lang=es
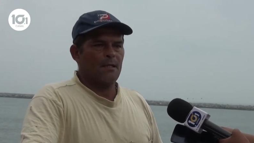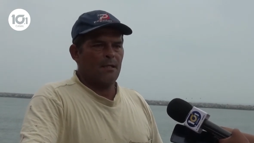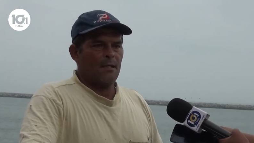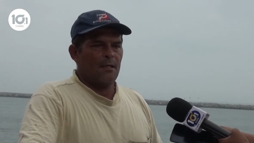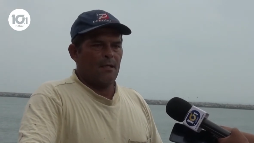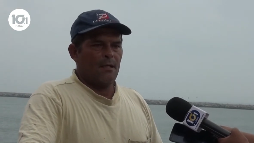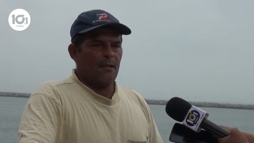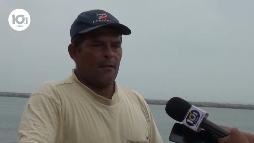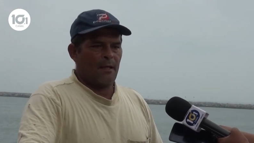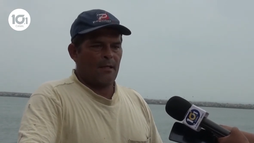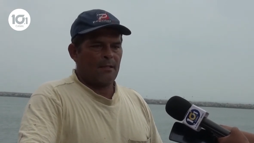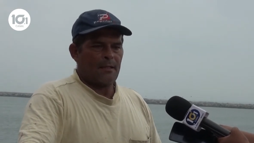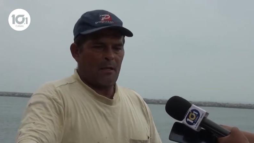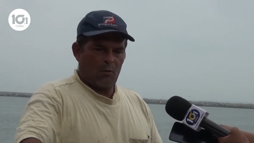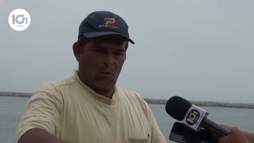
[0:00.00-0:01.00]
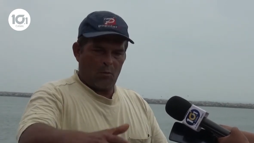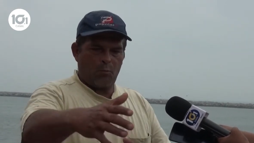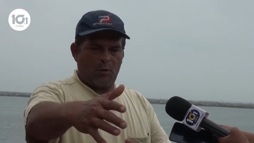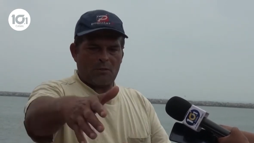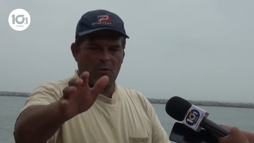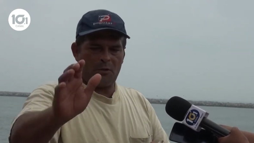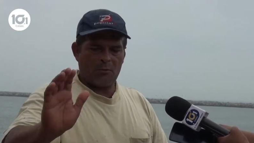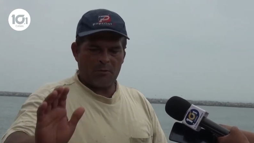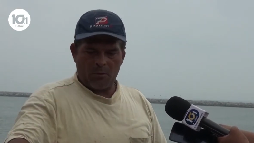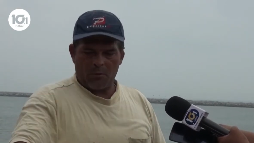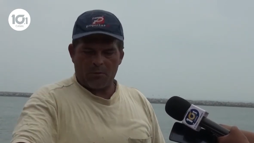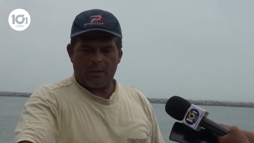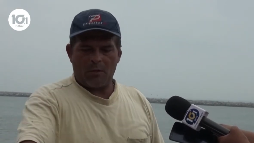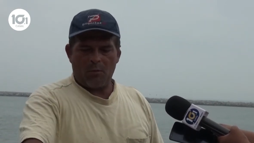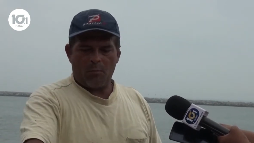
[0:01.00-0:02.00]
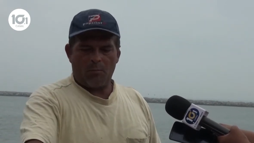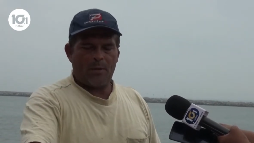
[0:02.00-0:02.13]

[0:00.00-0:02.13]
Gracias. Ah, tengo el puesto, lo tengo